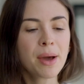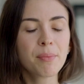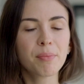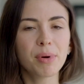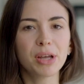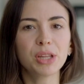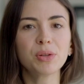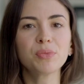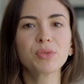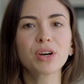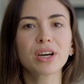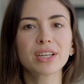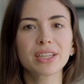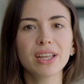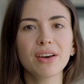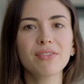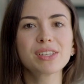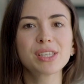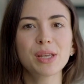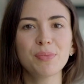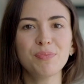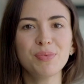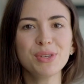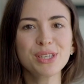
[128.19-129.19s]
Поэтому, когда
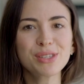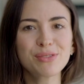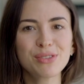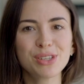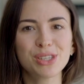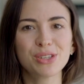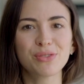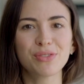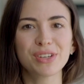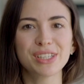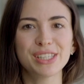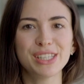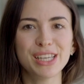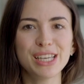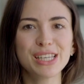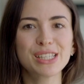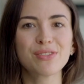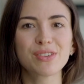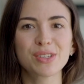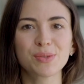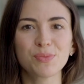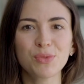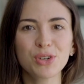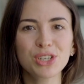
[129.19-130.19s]
вы записываете, у вас
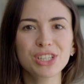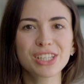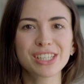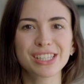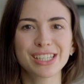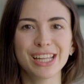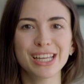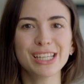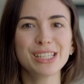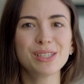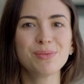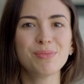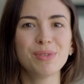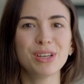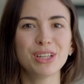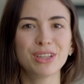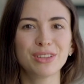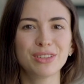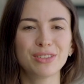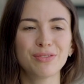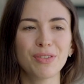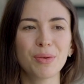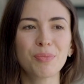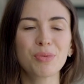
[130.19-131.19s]
есть возможность задать
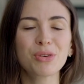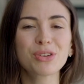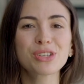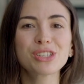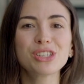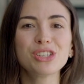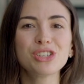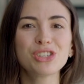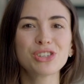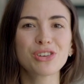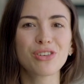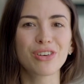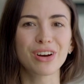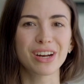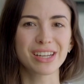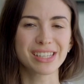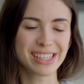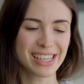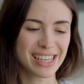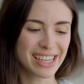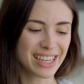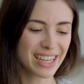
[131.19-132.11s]
себе вопрос еще раз.